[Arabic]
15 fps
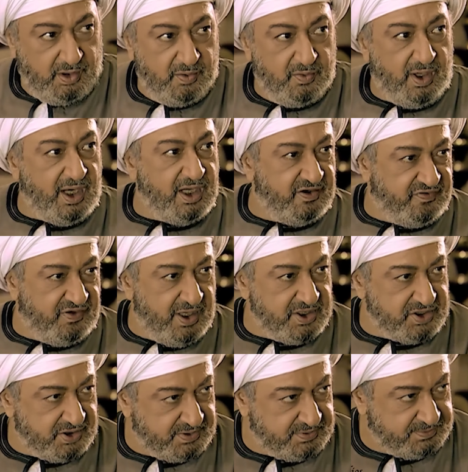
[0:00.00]
وعارف
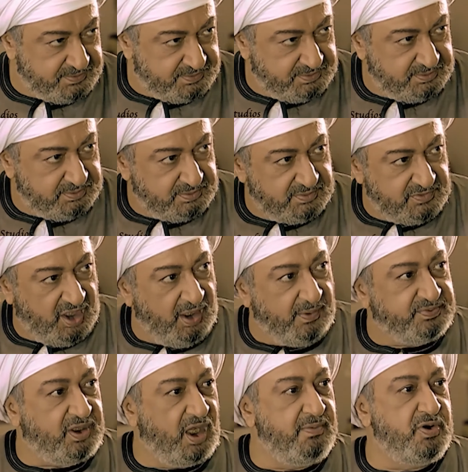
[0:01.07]
حاجه
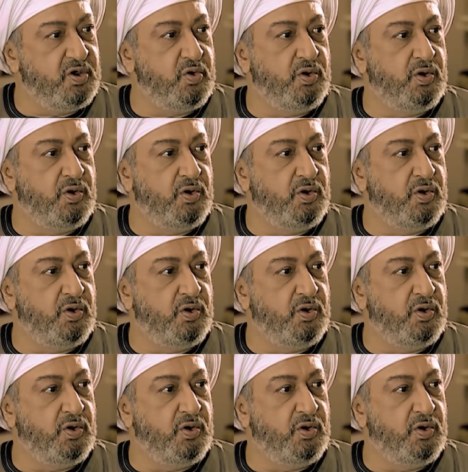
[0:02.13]
طلبتها منه